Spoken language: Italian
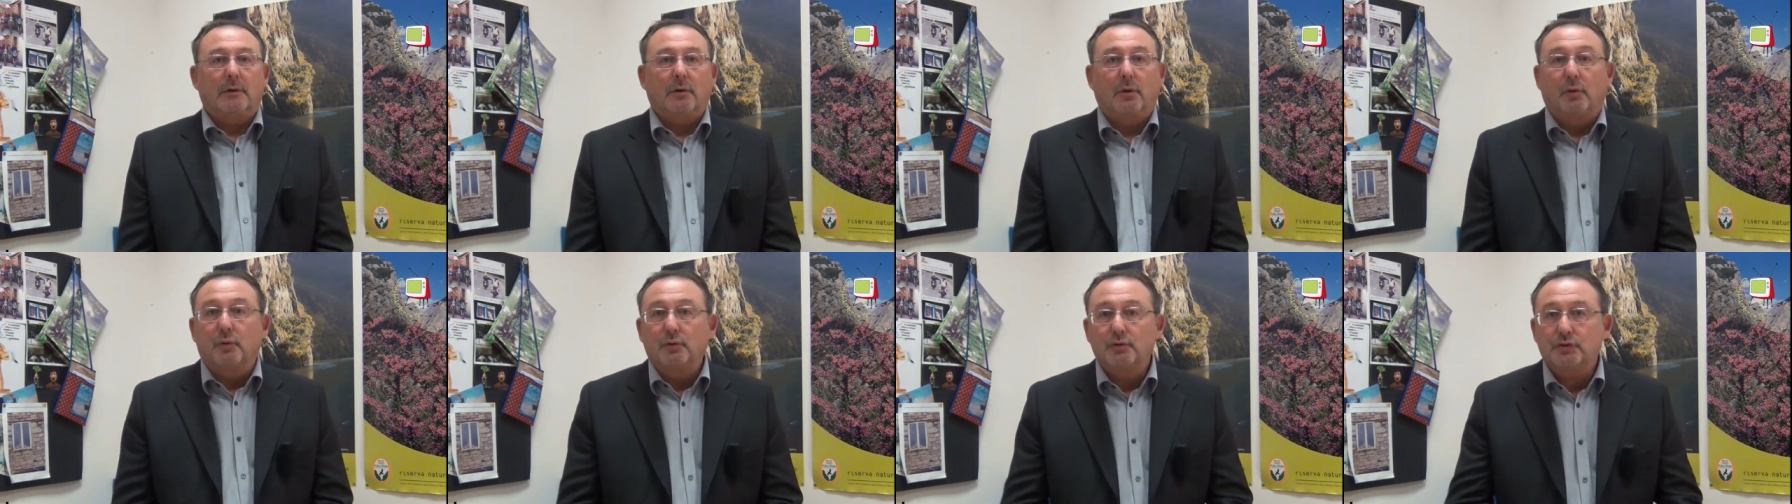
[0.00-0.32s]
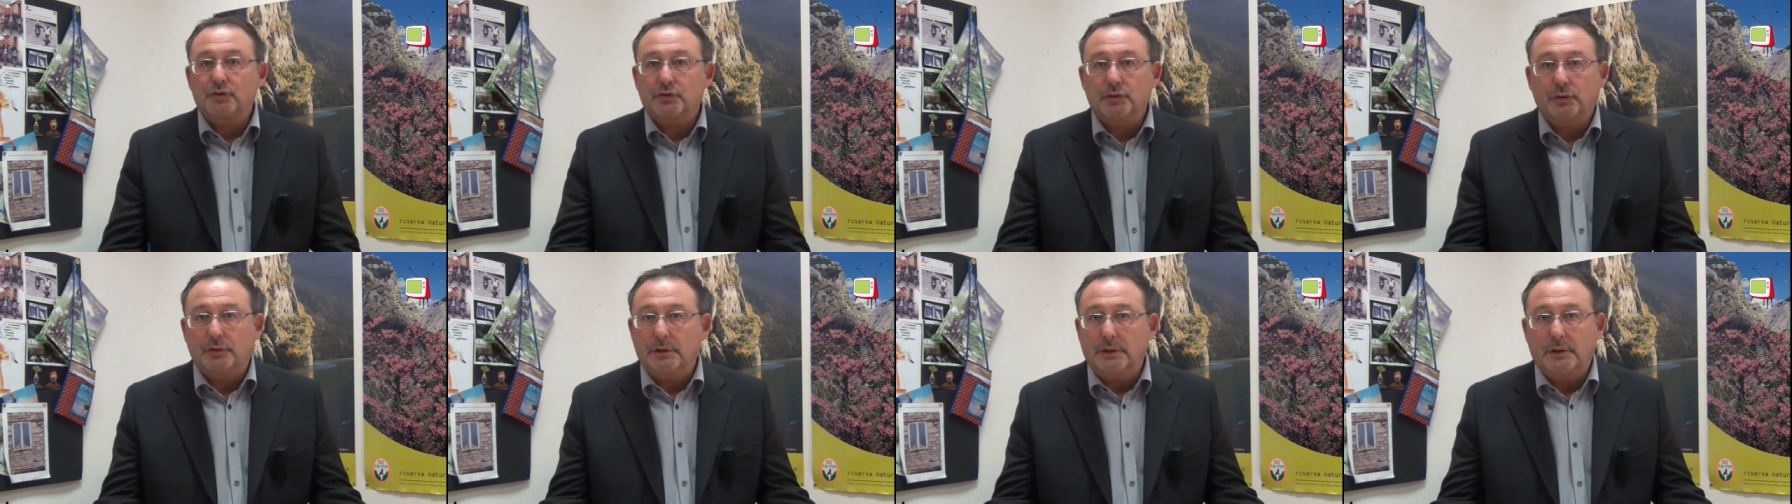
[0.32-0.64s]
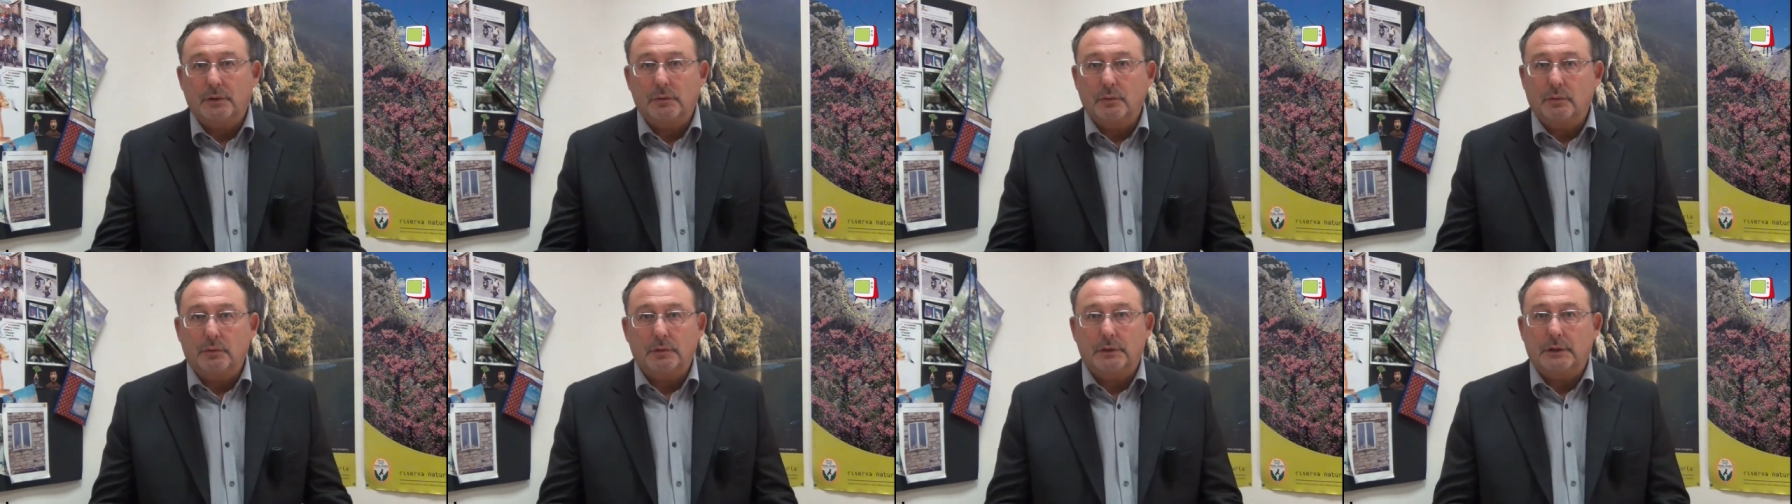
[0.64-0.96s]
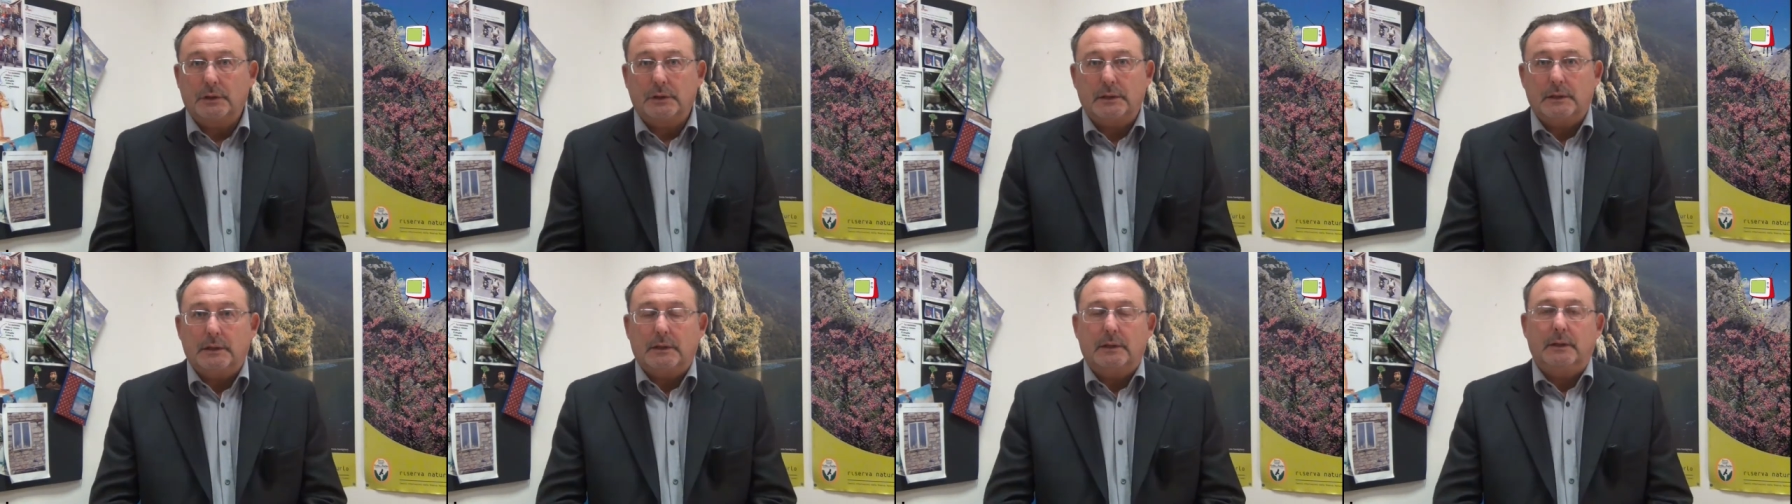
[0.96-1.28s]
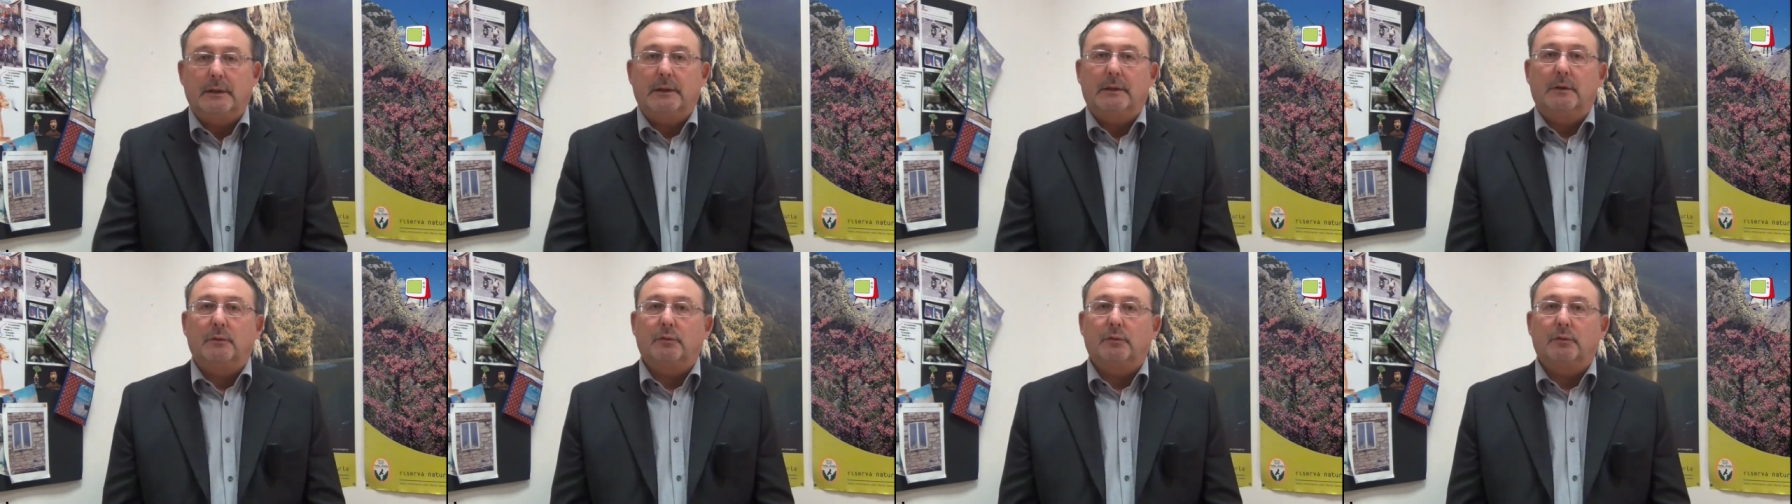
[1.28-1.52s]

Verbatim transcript: consoni con eh, le